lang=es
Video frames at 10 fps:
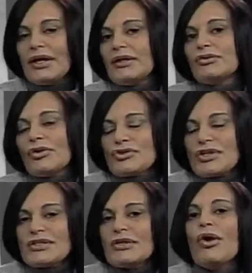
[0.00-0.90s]

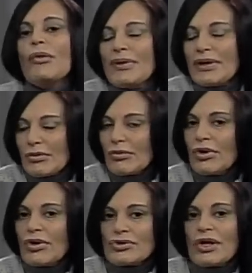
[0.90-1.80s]
Entonces, los
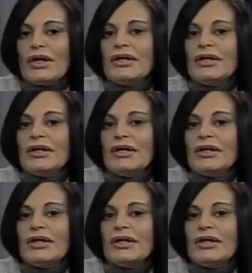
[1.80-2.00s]
vínculos